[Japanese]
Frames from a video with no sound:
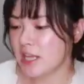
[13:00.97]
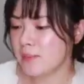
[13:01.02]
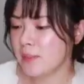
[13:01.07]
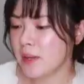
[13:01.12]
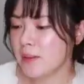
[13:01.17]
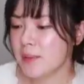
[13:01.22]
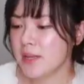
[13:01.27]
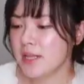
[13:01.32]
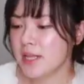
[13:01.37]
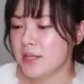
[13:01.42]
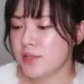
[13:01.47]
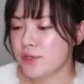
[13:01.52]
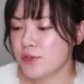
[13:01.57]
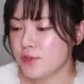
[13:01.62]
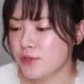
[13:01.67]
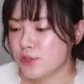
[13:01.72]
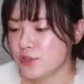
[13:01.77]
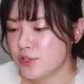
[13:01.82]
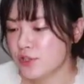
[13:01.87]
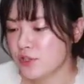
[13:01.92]
今まで
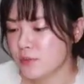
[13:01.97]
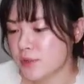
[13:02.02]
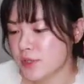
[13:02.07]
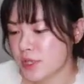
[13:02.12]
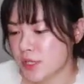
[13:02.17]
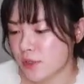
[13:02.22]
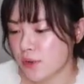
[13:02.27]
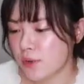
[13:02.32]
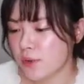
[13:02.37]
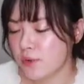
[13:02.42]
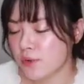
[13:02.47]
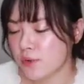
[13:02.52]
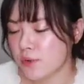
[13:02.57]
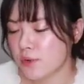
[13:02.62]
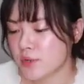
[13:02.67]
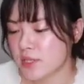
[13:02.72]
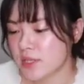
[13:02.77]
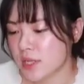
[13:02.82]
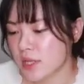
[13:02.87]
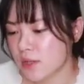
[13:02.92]
YouTube に投
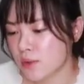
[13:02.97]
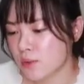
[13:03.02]
稿した